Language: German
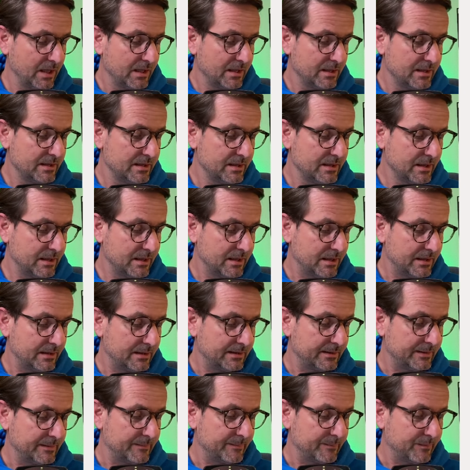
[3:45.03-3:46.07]
hier
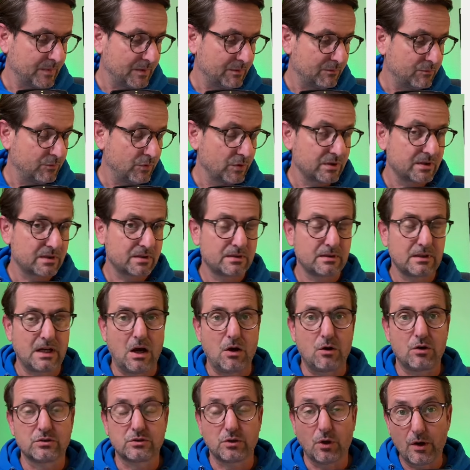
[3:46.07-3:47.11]
ähm, wird
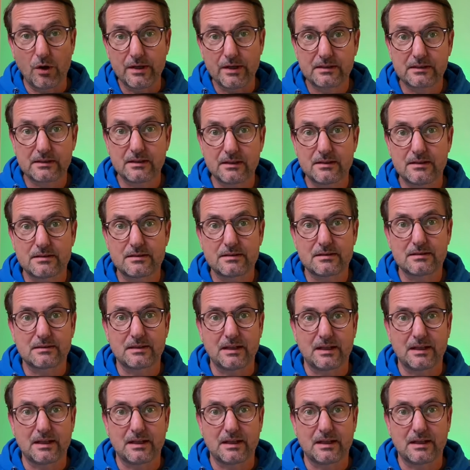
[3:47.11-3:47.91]
auch deutlich,